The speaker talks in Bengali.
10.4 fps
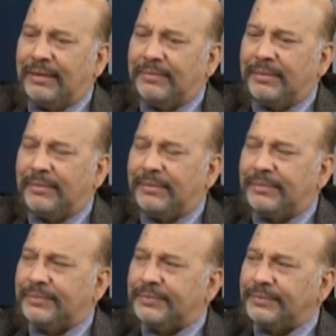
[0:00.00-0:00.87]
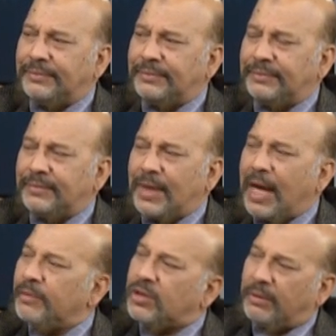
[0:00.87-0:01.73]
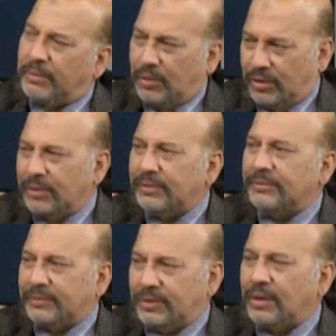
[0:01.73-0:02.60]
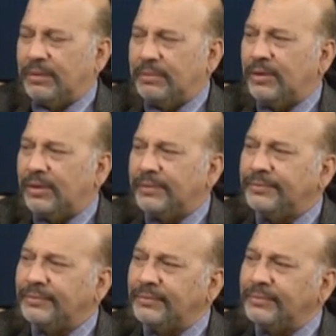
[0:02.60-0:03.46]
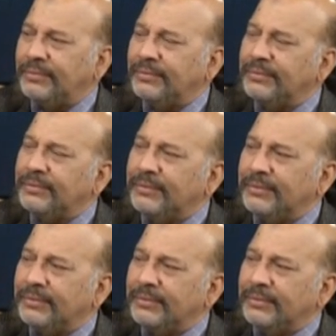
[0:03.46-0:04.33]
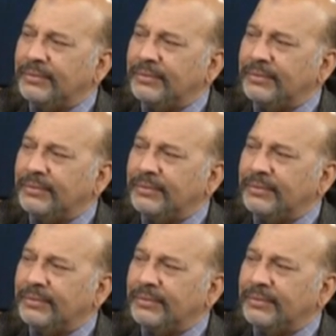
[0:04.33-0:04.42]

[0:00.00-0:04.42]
আপনার পজিশন আমি সবার বড় সবার বড় বড় ছেলে মানে তো